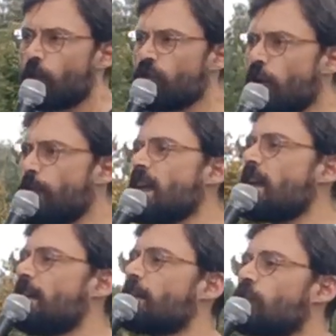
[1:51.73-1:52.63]
ou
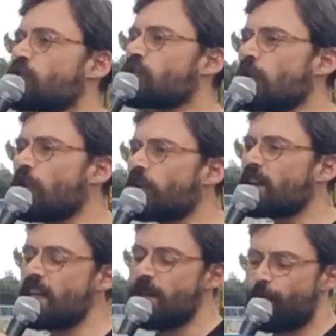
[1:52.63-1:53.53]
nommé
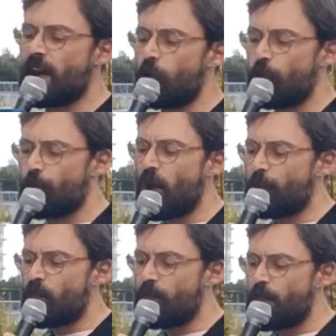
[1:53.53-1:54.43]
Chogori par le
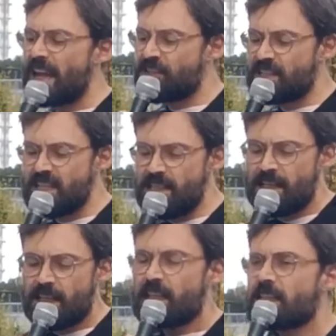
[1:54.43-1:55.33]
peuple
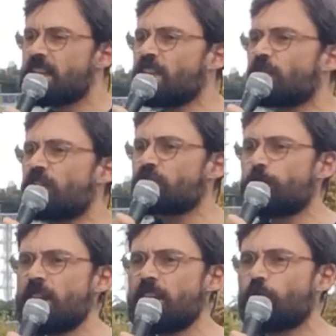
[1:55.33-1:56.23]
balti, qui
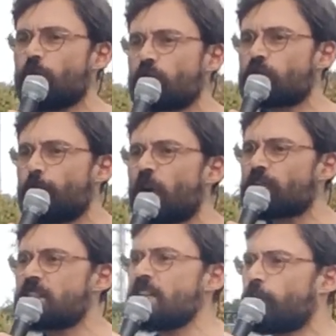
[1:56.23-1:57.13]
transmit aux
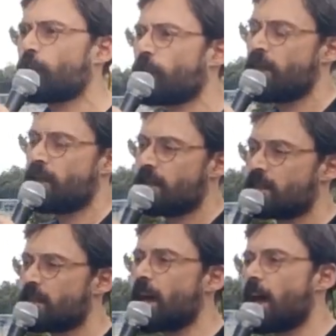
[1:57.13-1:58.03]
sportifs
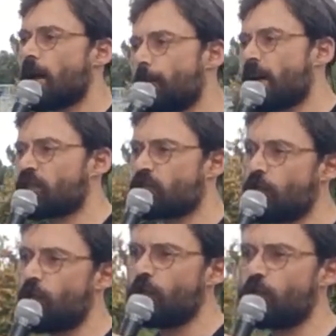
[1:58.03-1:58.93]
sa
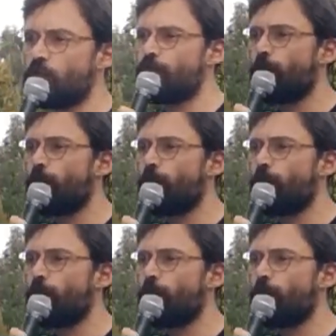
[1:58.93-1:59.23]
passion du